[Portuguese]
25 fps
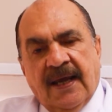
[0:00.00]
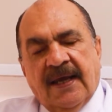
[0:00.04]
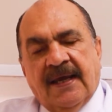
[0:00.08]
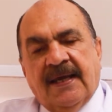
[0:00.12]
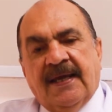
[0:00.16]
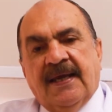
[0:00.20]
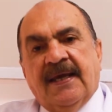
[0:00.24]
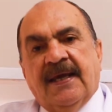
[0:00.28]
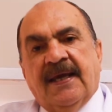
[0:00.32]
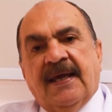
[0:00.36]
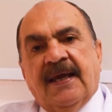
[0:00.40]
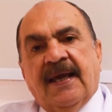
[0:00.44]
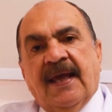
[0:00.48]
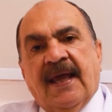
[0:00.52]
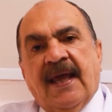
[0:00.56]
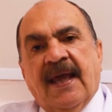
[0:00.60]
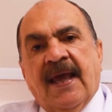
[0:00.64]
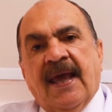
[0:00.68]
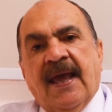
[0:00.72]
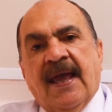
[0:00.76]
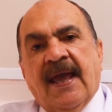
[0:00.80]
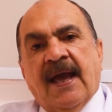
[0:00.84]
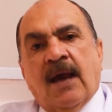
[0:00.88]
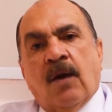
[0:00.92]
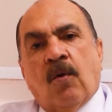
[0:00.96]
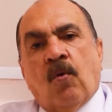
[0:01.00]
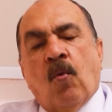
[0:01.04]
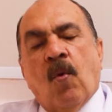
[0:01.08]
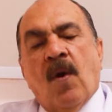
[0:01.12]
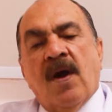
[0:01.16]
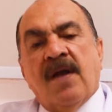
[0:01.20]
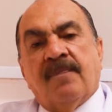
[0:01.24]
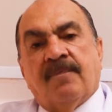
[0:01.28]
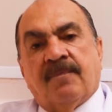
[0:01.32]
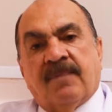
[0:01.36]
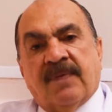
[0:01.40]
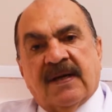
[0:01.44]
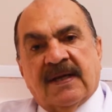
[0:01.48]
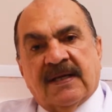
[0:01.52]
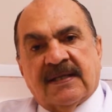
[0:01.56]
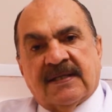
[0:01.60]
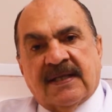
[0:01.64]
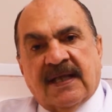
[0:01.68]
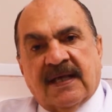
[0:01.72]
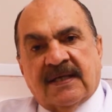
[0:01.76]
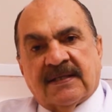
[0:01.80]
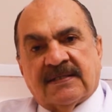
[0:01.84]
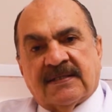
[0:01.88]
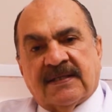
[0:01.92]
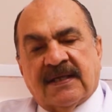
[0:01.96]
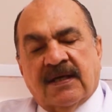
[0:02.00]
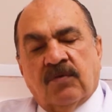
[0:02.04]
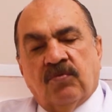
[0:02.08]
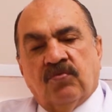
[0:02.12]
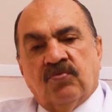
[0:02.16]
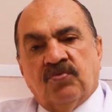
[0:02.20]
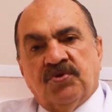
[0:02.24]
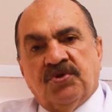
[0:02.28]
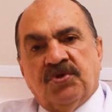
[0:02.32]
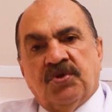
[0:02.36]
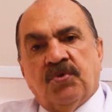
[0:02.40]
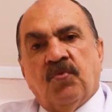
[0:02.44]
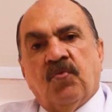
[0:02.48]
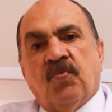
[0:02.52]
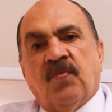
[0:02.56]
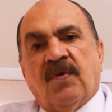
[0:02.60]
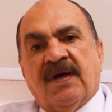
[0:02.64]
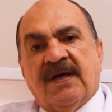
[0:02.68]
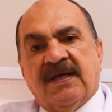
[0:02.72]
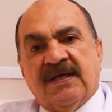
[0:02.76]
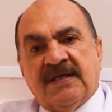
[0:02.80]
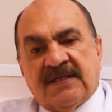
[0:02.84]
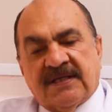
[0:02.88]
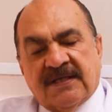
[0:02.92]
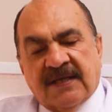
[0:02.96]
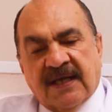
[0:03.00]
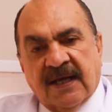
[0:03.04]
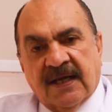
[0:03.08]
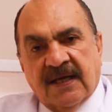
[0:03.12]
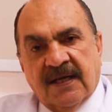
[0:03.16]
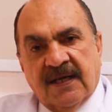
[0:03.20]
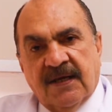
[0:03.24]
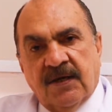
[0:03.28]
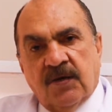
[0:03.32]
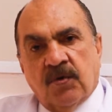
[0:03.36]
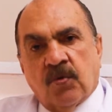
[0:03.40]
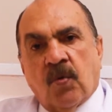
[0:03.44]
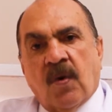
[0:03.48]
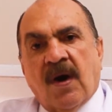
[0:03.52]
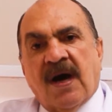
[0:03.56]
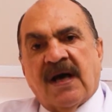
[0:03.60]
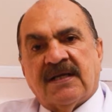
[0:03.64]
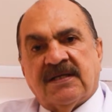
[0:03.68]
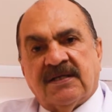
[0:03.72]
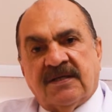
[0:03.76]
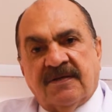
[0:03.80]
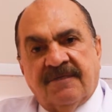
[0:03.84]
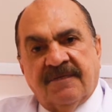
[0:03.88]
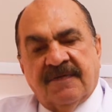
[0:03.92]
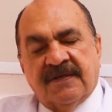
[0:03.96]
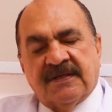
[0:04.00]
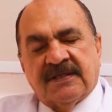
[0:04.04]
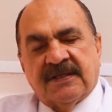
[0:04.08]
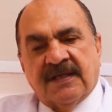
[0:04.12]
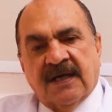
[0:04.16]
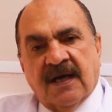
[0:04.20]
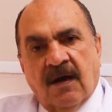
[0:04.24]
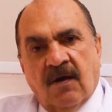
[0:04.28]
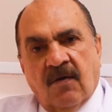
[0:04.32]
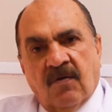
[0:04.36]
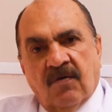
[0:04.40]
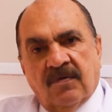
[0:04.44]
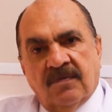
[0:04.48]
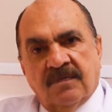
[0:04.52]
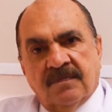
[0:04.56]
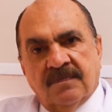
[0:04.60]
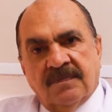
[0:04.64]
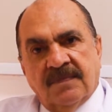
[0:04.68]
que é com a implantação de um cristalino artificial,